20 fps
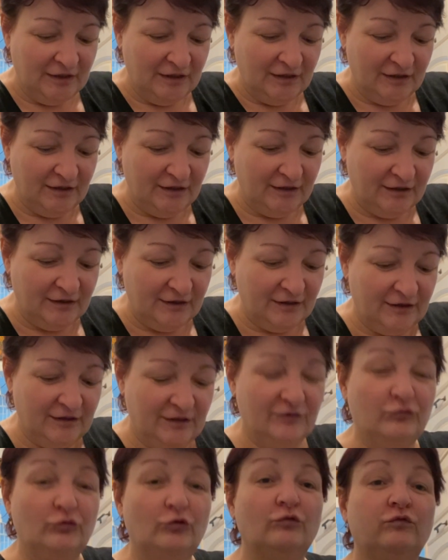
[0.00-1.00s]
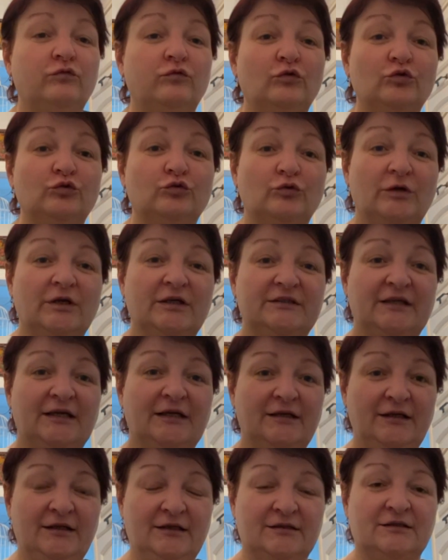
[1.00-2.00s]
э, его в воду,
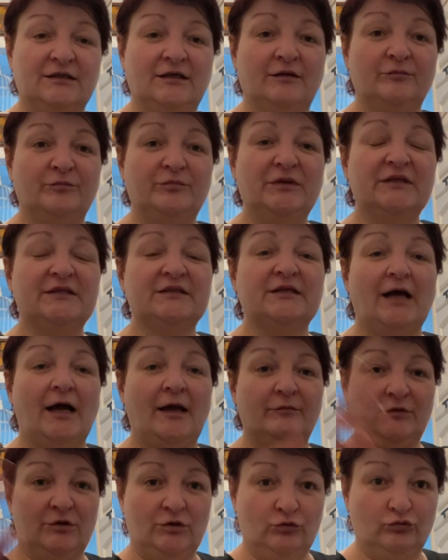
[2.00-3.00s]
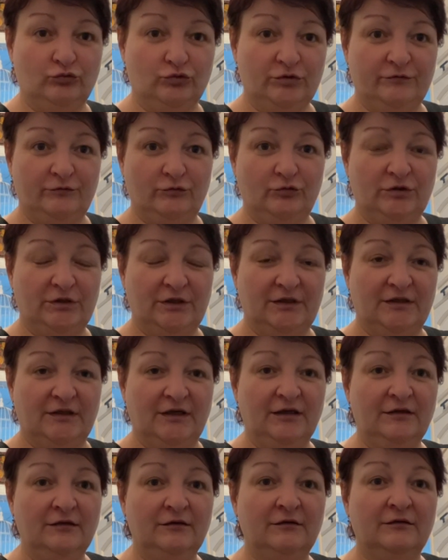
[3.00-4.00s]
когда резко, без камеры уже внутри,
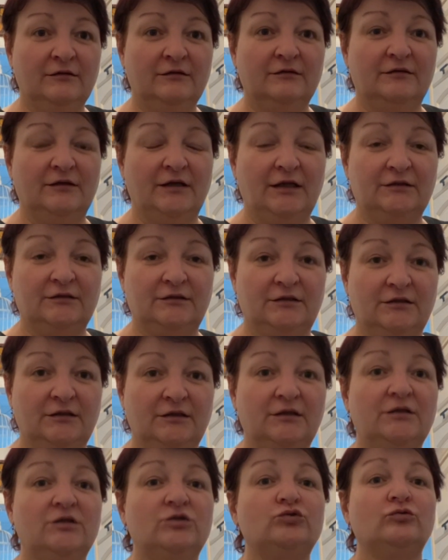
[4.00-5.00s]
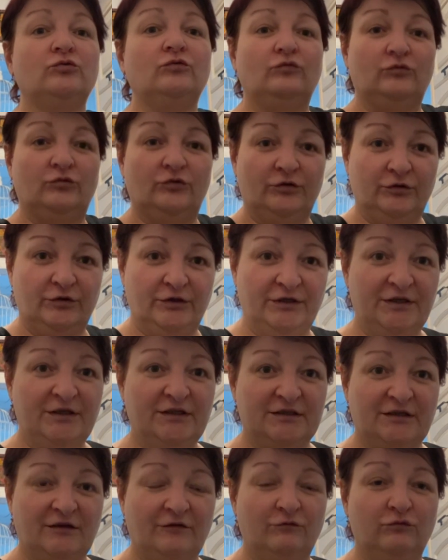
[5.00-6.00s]
да, тракторное колесо,
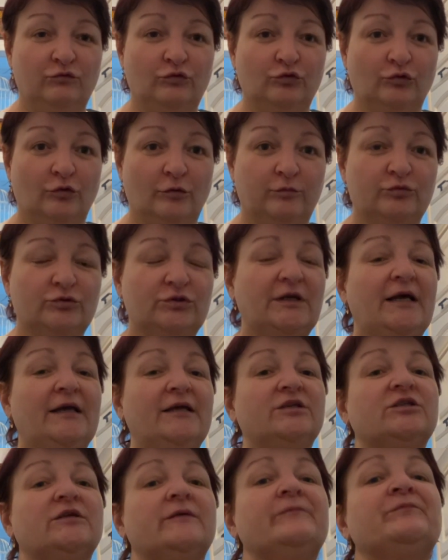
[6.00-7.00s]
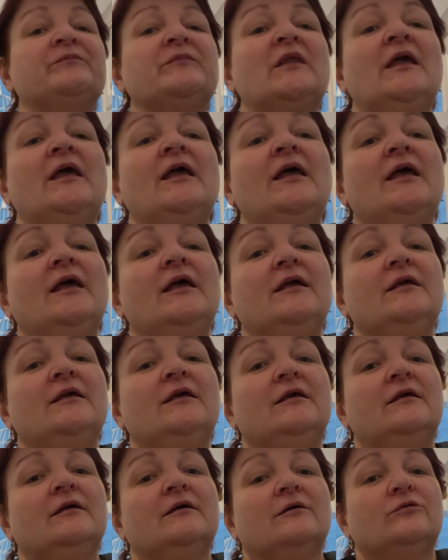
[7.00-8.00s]
резко в воду опускаешь.
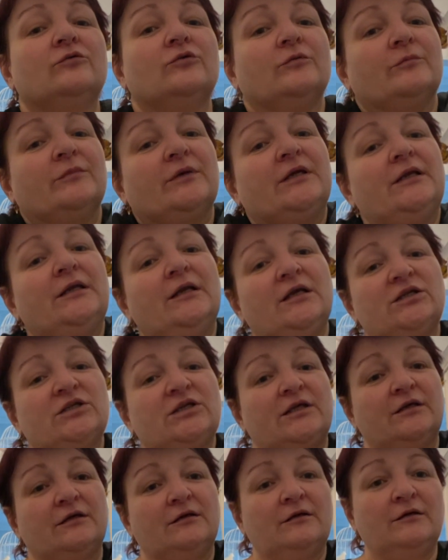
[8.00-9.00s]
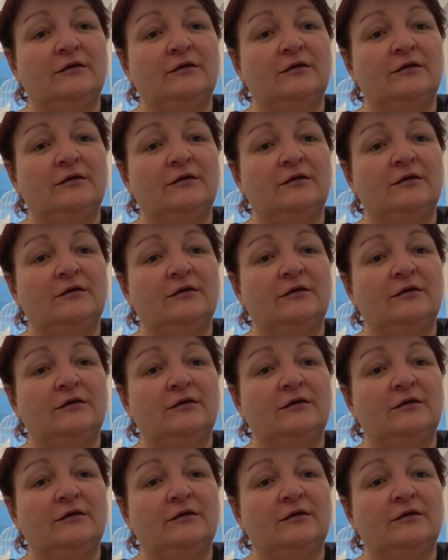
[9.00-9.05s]
И, ой, мои ляжки